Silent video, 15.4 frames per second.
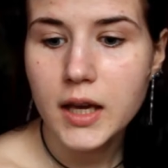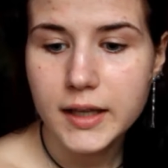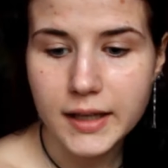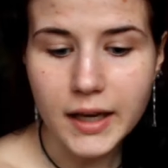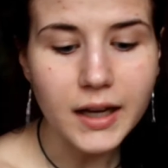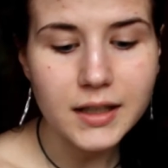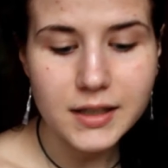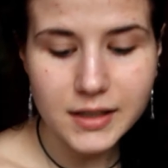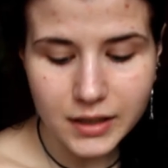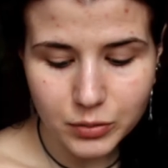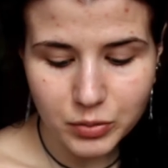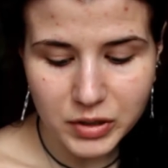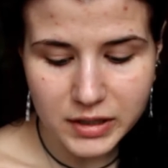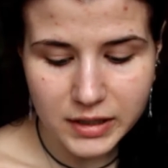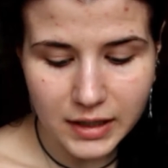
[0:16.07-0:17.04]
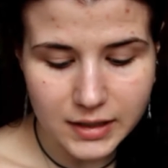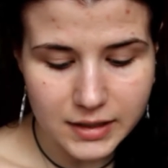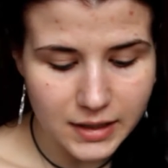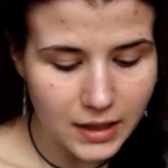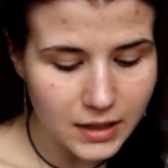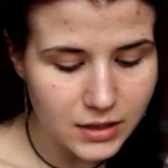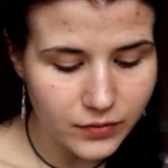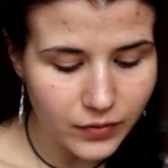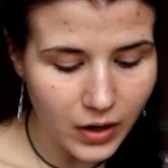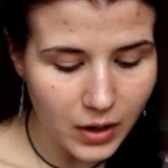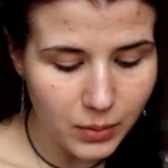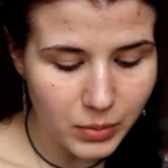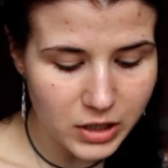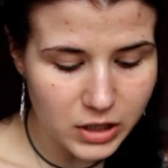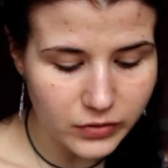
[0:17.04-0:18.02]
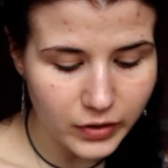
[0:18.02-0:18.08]
Я хотела бы рассказать
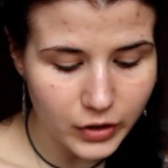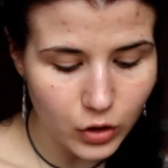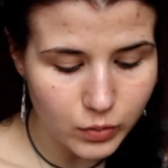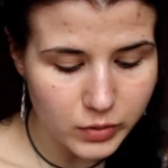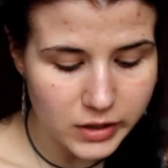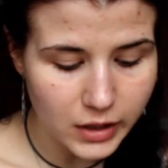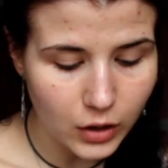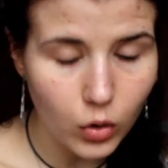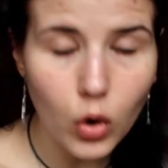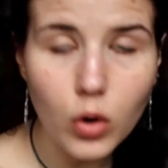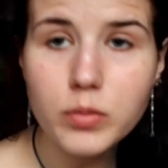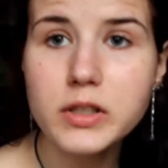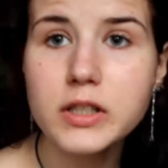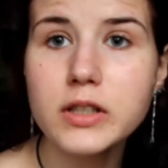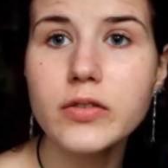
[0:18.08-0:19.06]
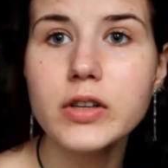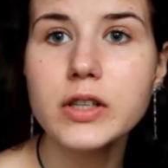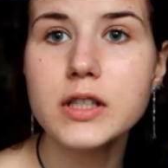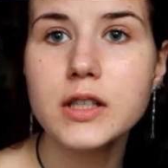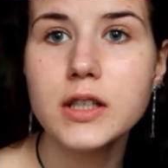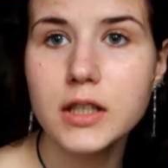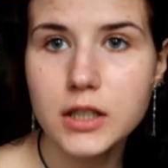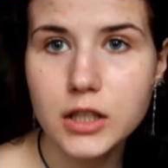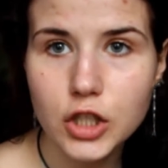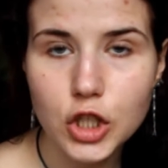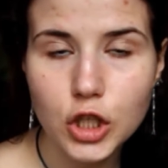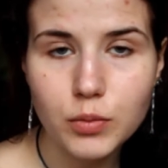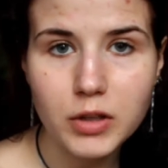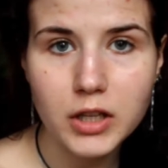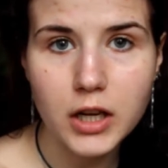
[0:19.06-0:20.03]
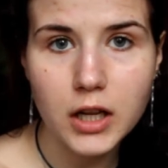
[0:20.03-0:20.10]
вам о своем знакомстве с
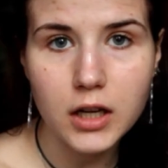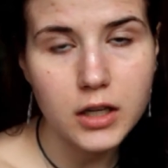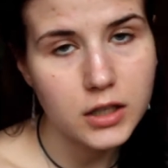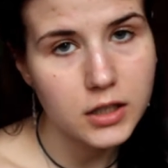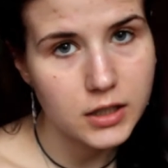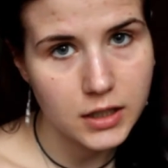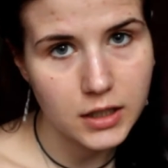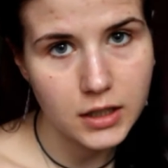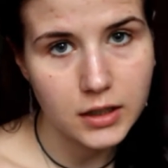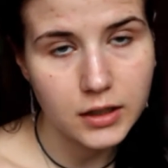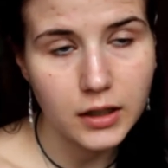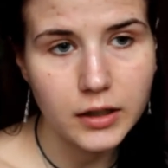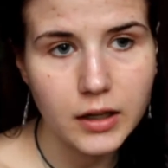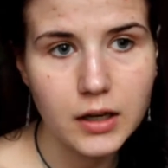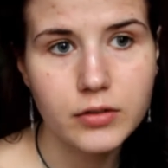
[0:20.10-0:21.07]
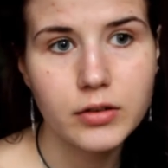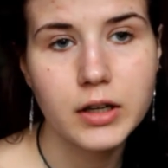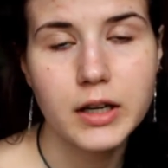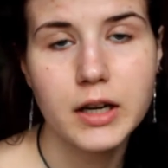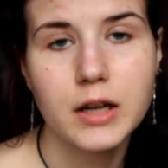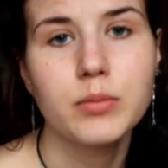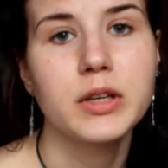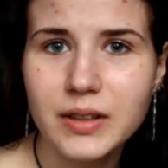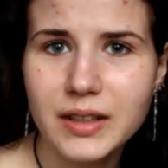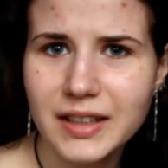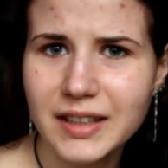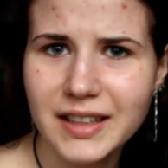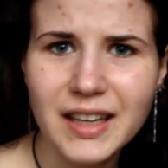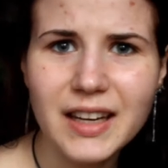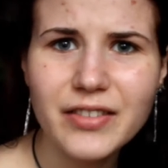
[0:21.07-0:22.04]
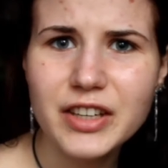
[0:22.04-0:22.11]
кисточками для нанесения тонального крема.
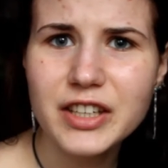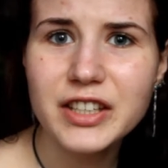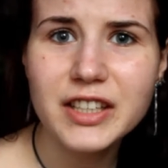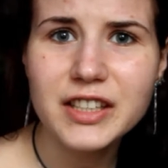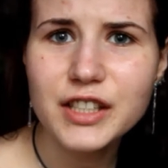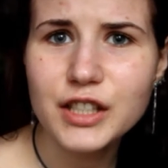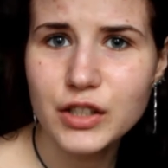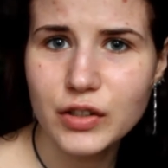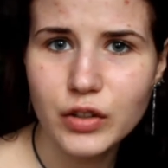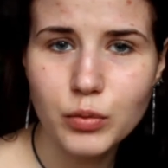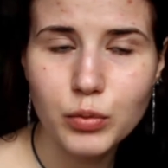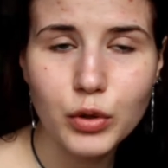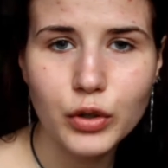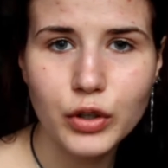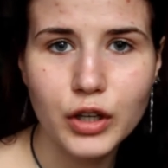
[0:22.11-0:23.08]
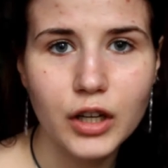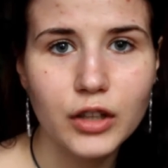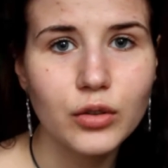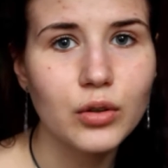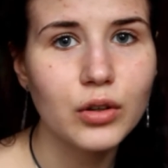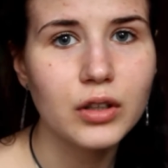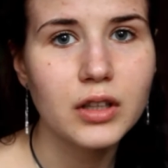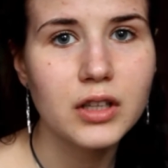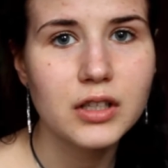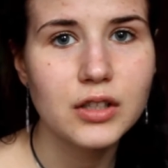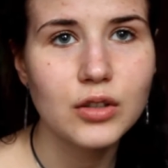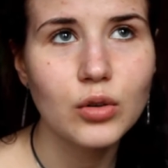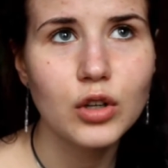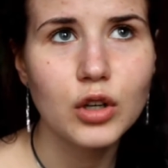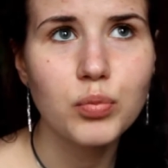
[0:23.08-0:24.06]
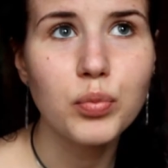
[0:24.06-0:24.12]
Я, наверное, единственный блогер, который
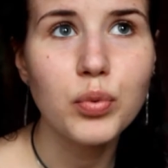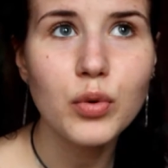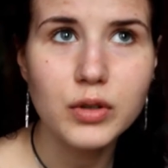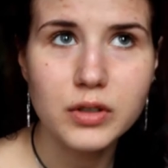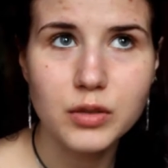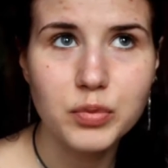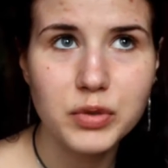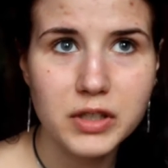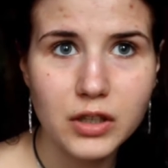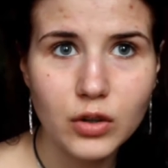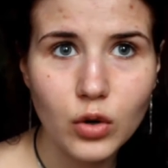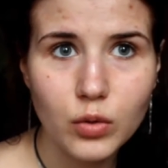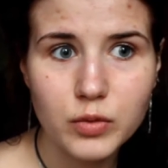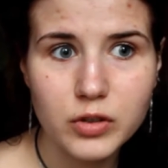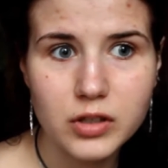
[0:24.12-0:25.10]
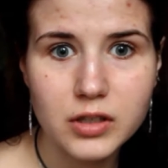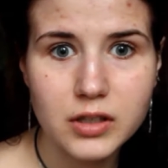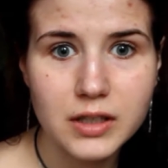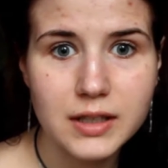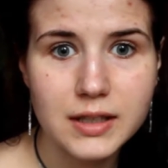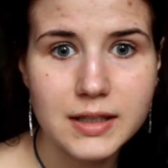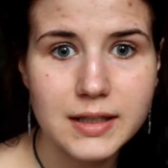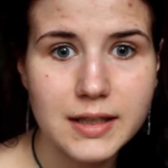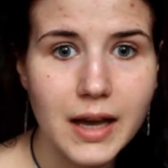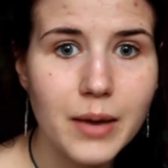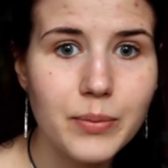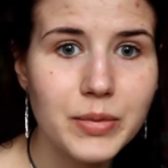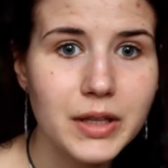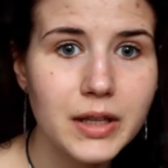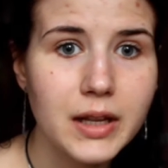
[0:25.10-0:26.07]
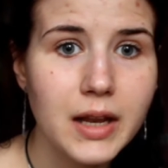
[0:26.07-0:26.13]
настолько поздно познакомился с
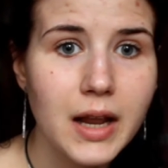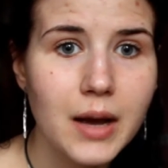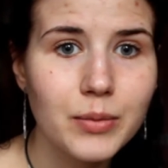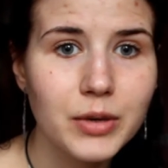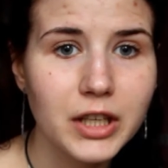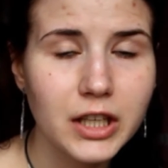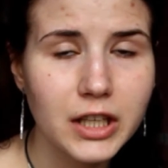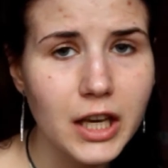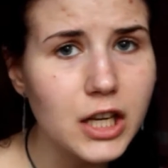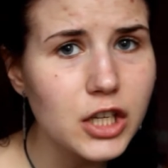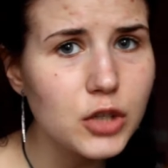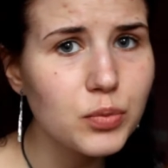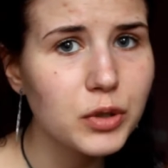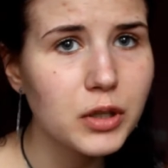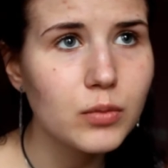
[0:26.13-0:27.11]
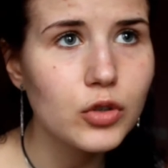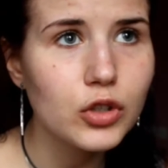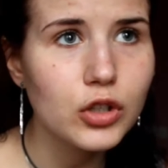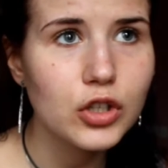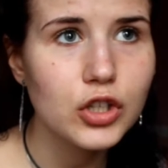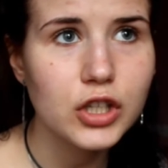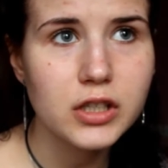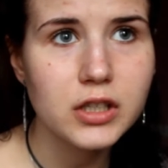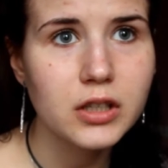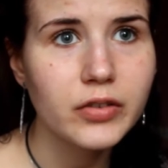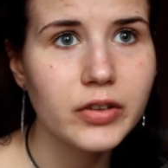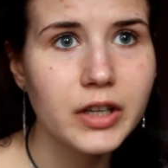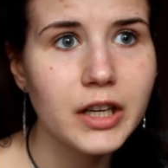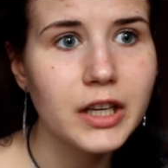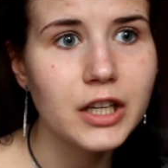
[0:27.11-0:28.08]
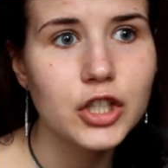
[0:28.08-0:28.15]
кистями для макияжа, потому что, честно
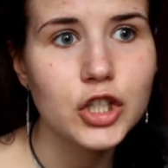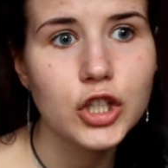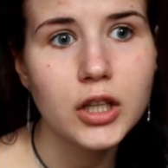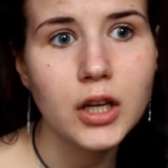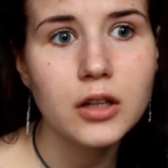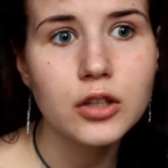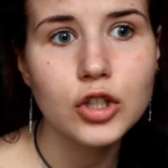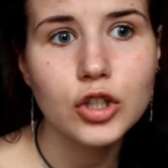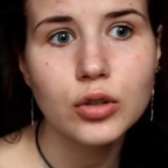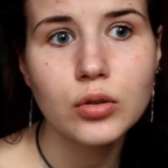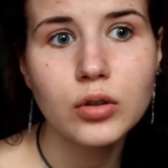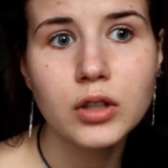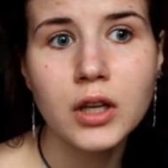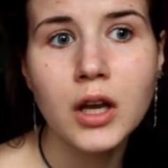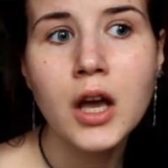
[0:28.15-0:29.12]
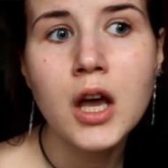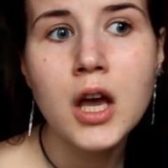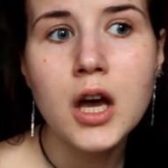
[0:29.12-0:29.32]
говоря, я считала, что это,